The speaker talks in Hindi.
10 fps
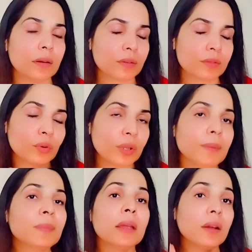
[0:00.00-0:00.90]
सॉरी
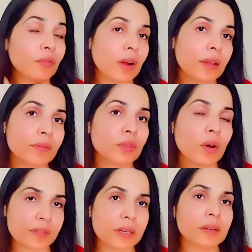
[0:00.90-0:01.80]
फाइव
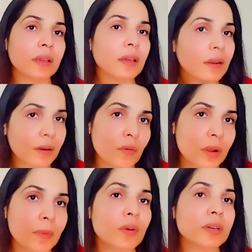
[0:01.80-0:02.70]
थाउजेंड के राउंड
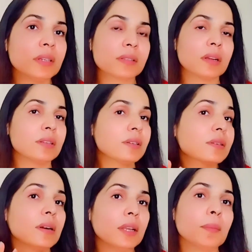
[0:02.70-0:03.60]
अबाउट इसका जस्ट
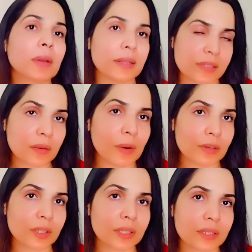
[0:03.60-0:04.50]
डीप क्लिनजिंग पड़
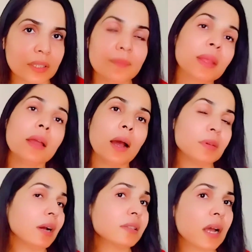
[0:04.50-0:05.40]
जाता है ठीक है अब
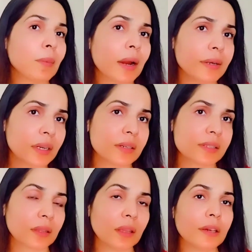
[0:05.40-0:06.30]
यहाँ से आप आइडिया कर
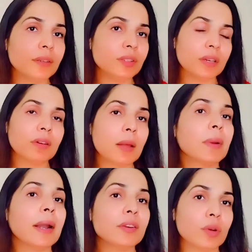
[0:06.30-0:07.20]
सकते हैं कि ये वाला
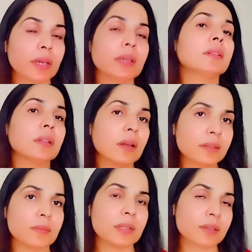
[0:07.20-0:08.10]
ब्रांड जो है कितना
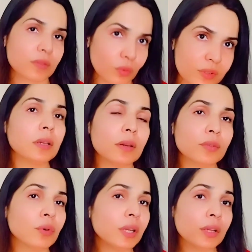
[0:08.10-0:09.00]
ज़बरदस्त हो सकता है
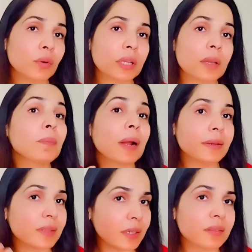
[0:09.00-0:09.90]
ज़रूरी नहीं होता कि
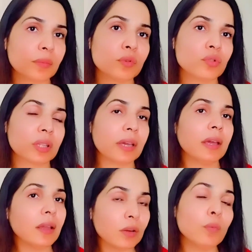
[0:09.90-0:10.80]
प्राइस ही सब कुछ होता
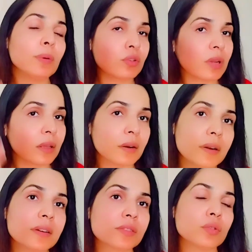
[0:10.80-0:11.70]
है ऊपर जो
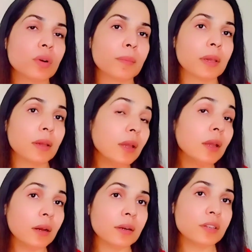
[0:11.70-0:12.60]
इंग्रेडिएंट्स जो हमें
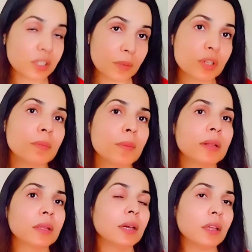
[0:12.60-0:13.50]
डिस्क्रिप्शन में
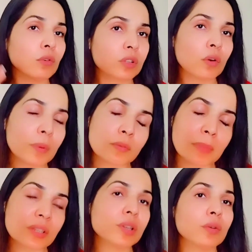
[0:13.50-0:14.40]
मिलते हैं या उसके ऊपर
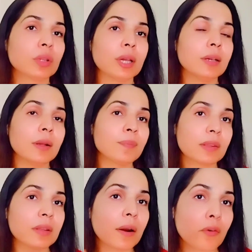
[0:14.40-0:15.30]
मैंशन होता है या
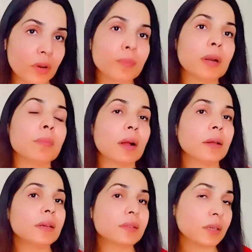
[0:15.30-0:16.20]
सारा ट्रीटमेंट
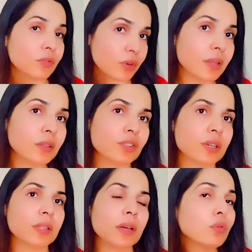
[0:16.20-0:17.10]
बाकायदा इसकी ट्रेनिंग दी
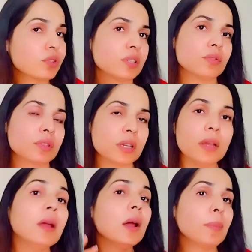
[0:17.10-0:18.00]
जाती है उस चीज़ों से
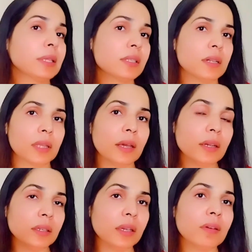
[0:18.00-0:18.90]
पता चलता है
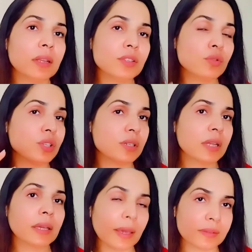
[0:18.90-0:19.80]
कि ये वाली जो चीज़
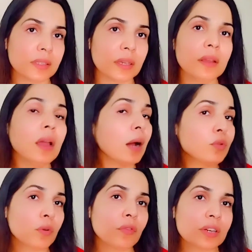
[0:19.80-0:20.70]
है कैसी है अब जो
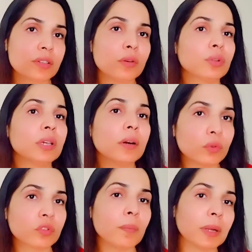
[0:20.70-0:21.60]
प्रोफेशनल होती है
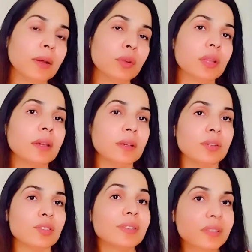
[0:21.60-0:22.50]
उसको पता होता है कि ये
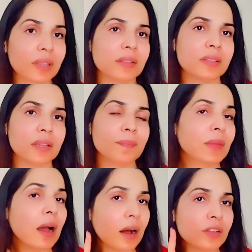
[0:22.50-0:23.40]
चीज़ कैसी है
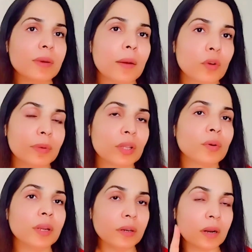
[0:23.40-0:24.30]
आज मैं आपको
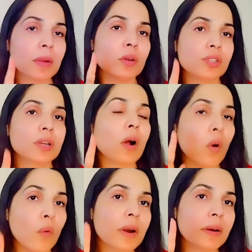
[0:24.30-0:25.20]
बताऊँगी डर्मालॉजी का
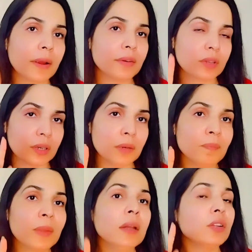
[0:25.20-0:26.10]
ओवर क्रीम
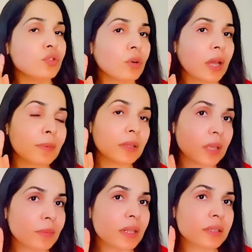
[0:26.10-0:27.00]
जो कि आपने
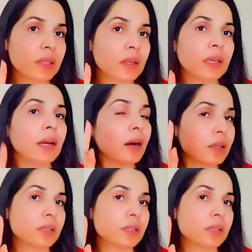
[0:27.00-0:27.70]
थंबनेल से देख लिया है अच्छा जी